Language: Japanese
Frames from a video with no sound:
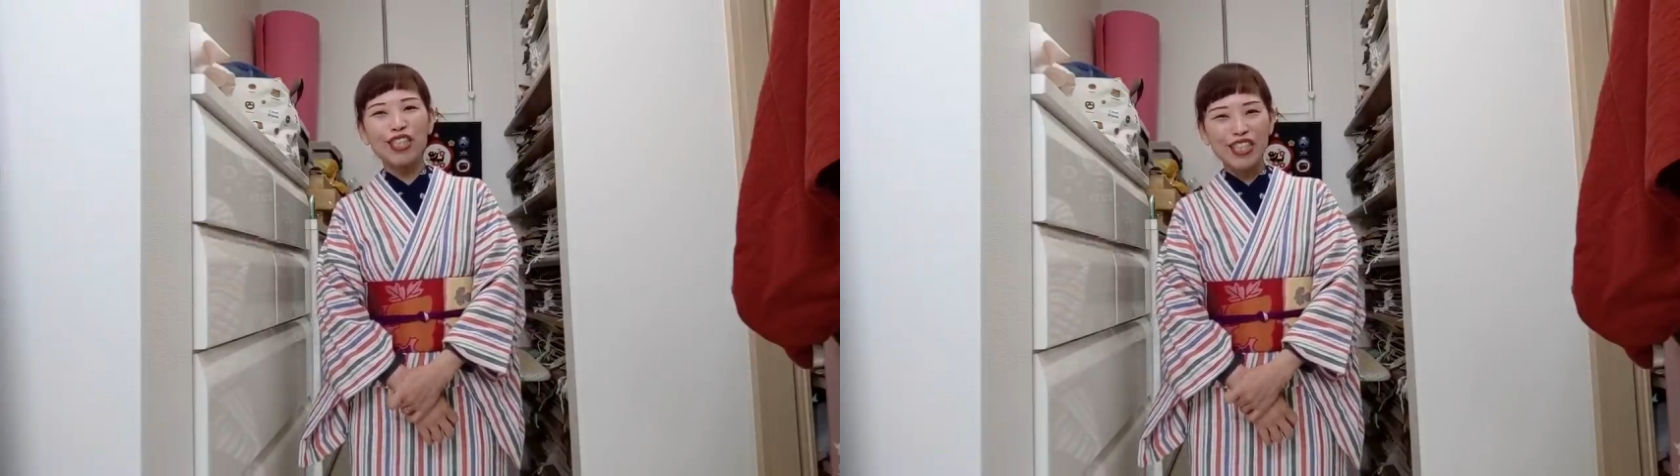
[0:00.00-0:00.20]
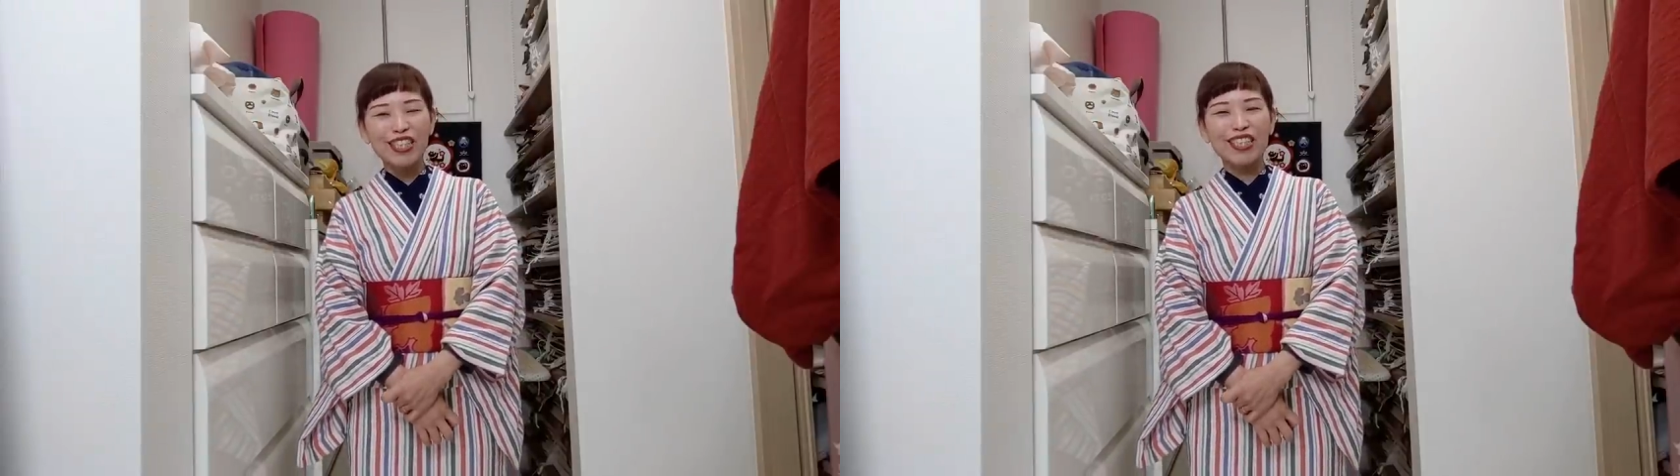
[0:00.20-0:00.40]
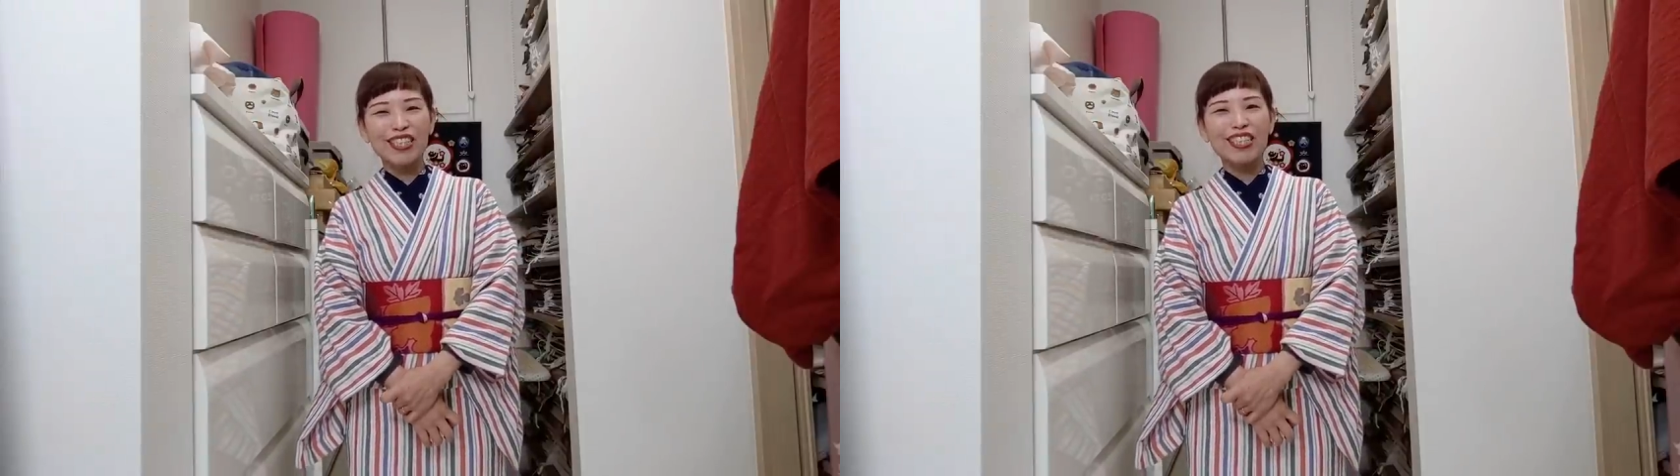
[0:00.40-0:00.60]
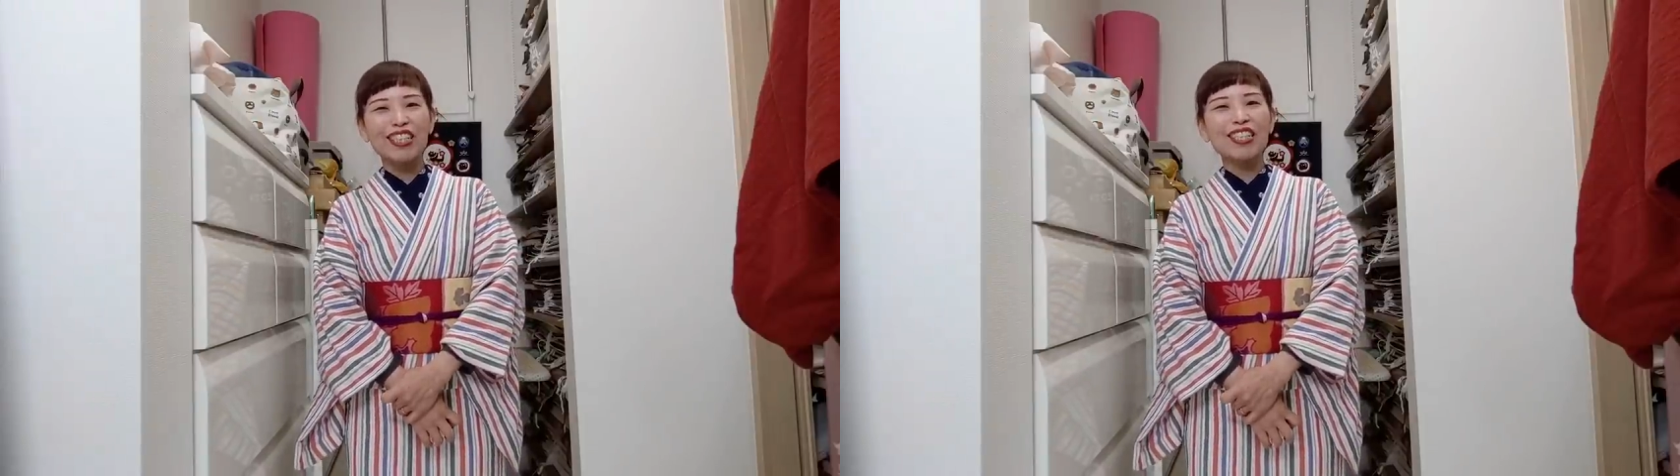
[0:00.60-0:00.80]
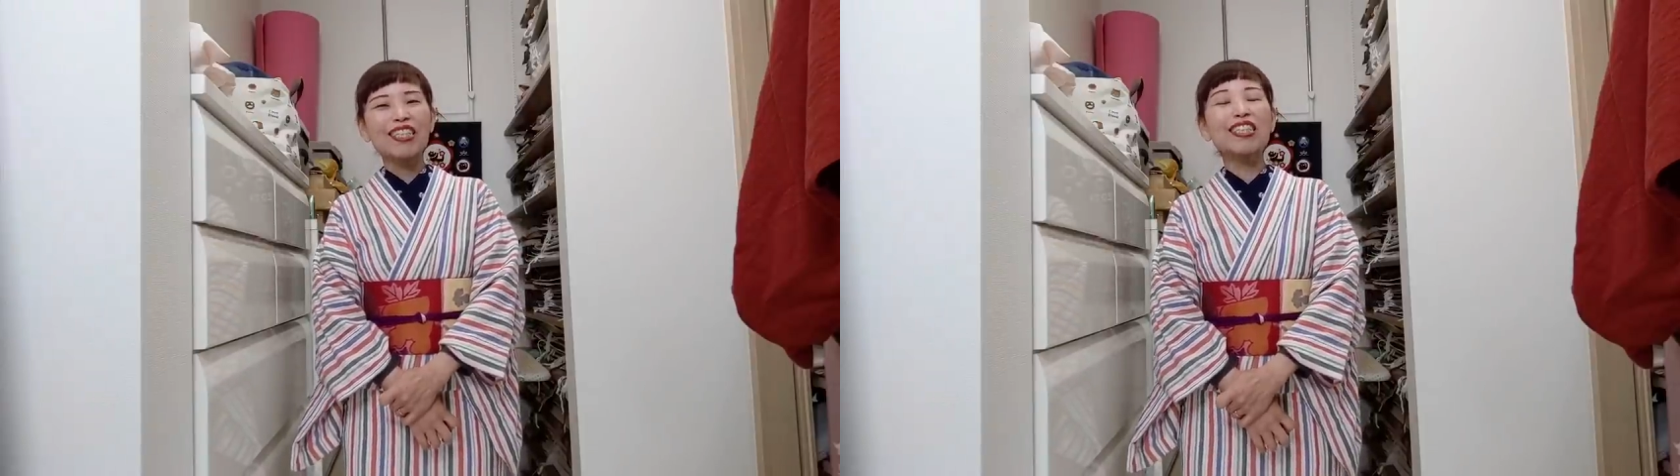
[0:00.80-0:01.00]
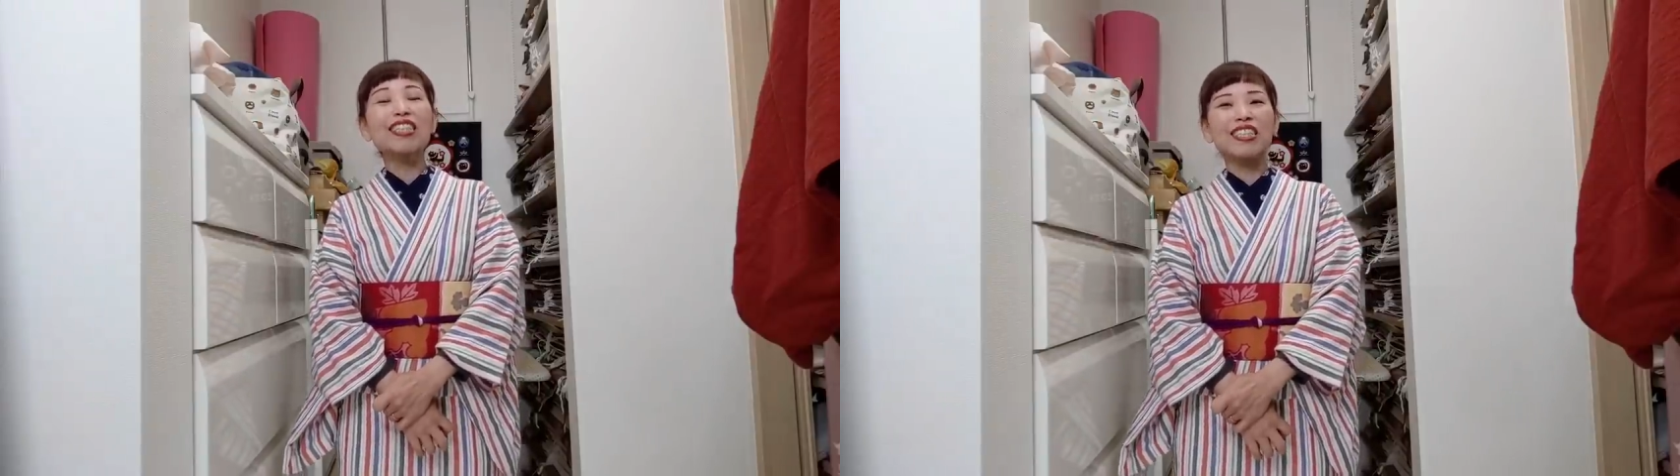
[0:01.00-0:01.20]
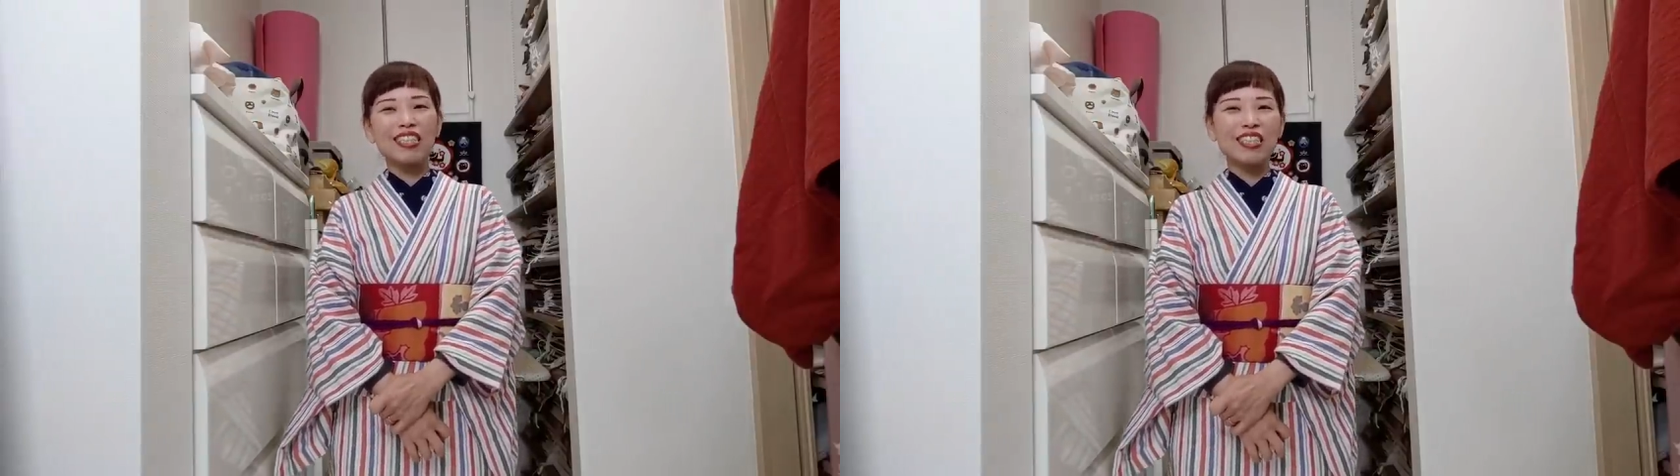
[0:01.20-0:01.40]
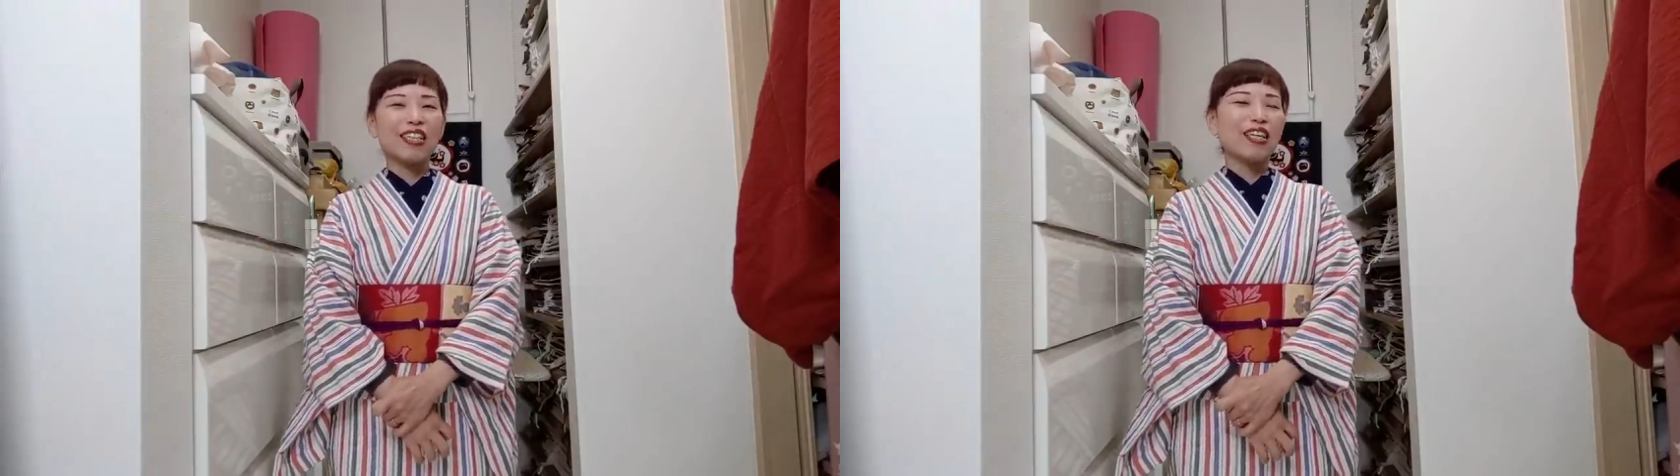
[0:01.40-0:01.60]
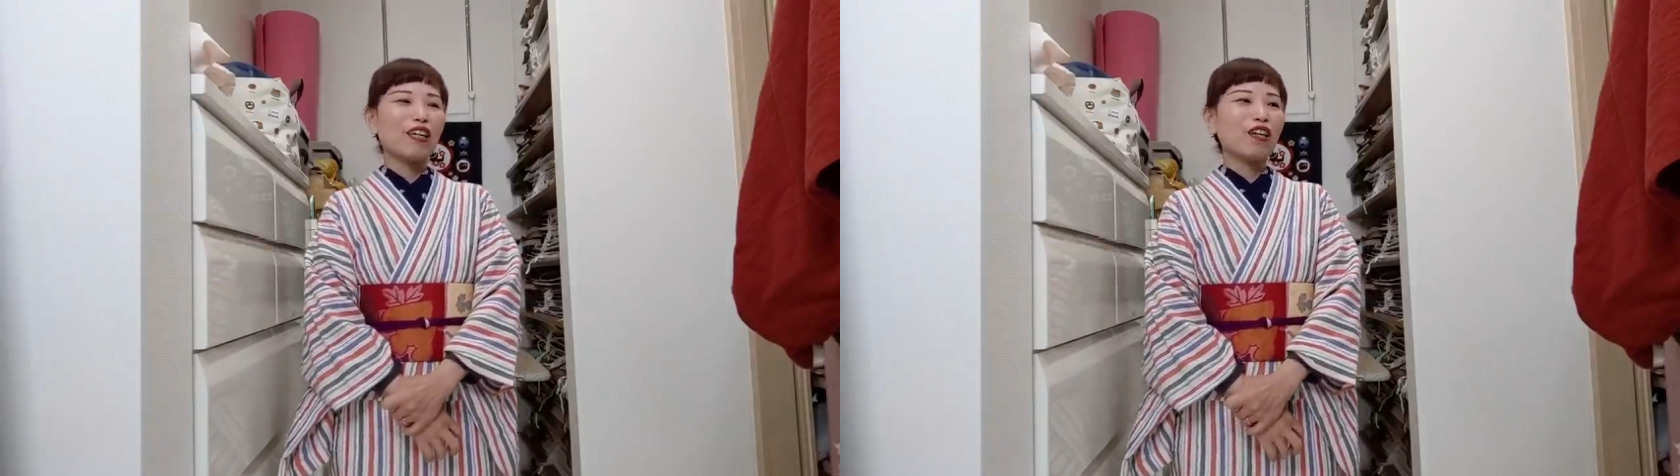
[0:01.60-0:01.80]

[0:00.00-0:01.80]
K さんだったし